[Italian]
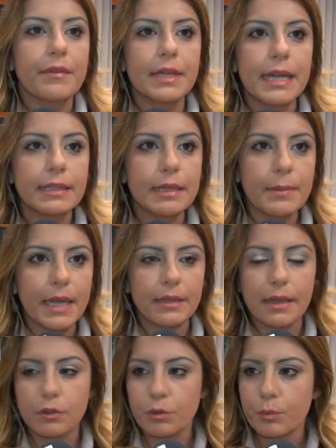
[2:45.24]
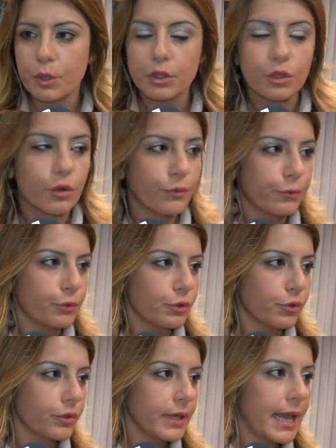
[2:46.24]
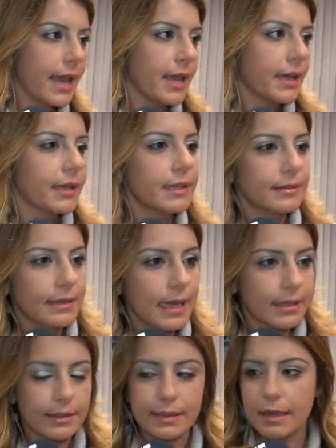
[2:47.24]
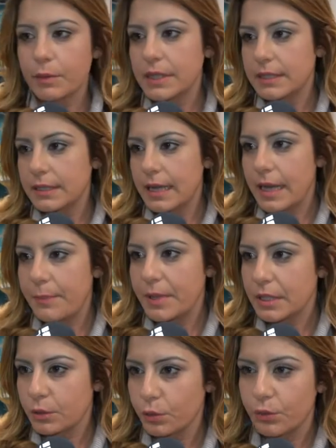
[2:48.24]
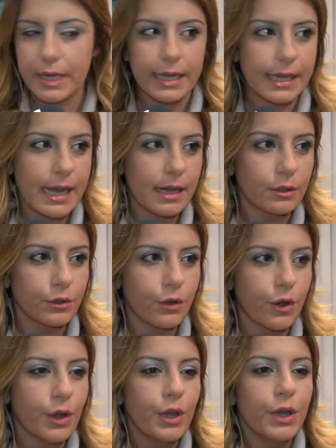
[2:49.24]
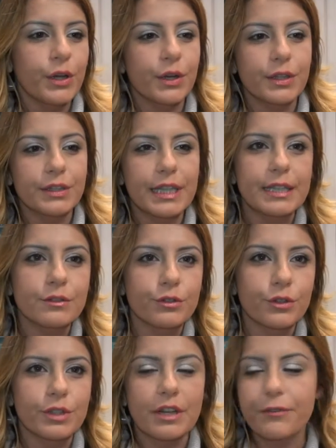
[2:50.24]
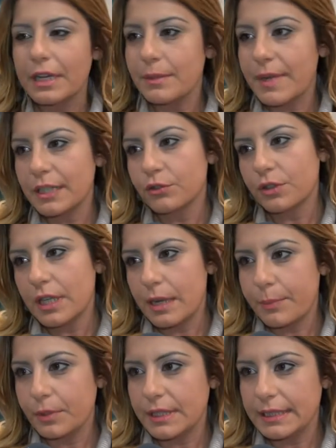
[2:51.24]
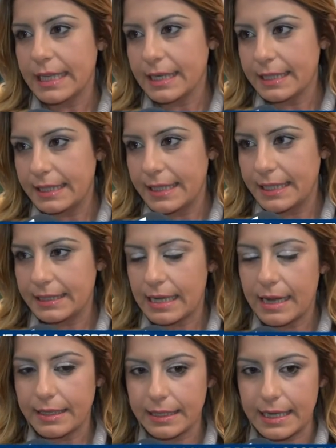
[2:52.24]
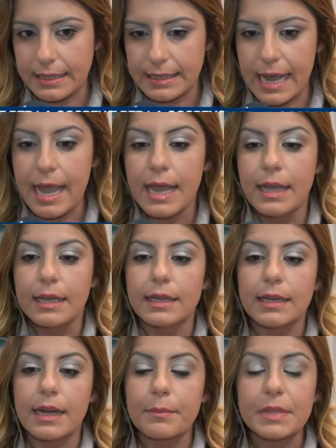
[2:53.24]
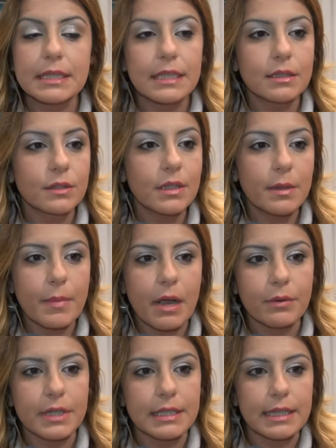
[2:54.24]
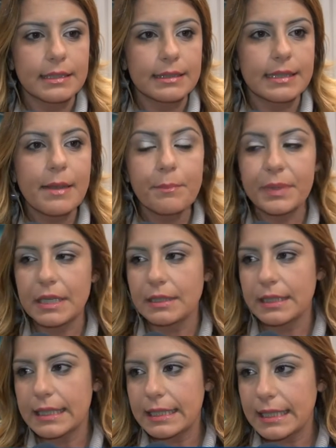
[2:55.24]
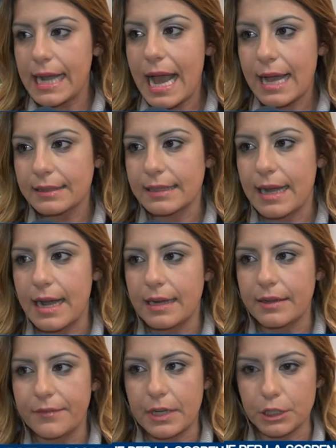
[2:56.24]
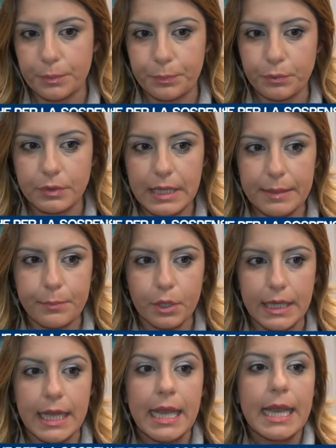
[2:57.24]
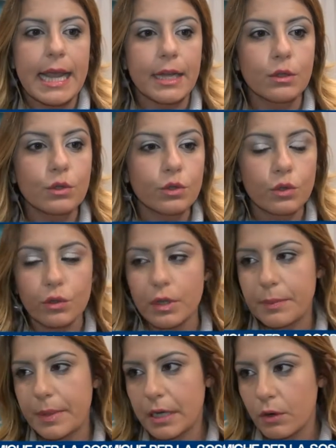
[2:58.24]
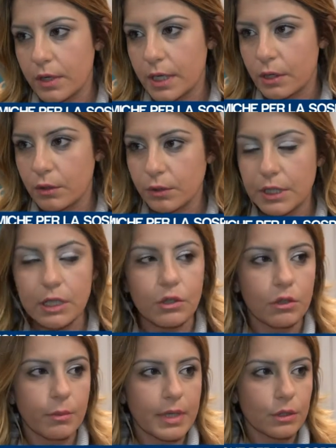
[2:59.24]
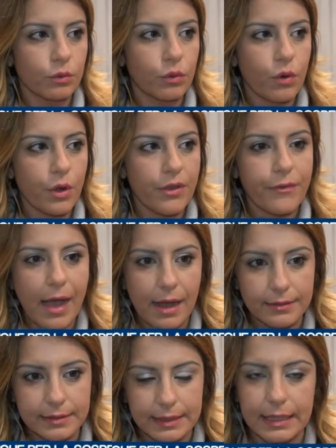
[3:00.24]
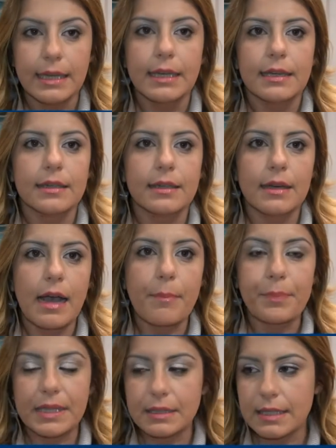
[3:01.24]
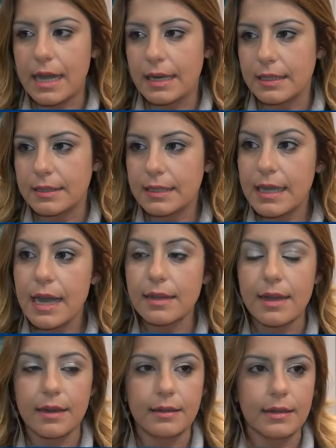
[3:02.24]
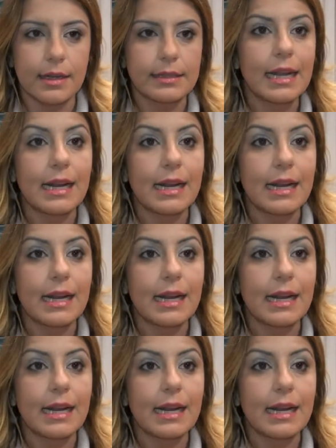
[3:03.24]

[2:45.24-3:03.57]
evidentemente hanno un po' di confusione in testa queste persone che hanno eh, detto del fallimento della politica anglese. L'amministrazione Mauri si è sempre dedicata alle fasce più deboli e non sono le parole che lo dicono ma sono i ai fatti, eh, a pensare sia dal,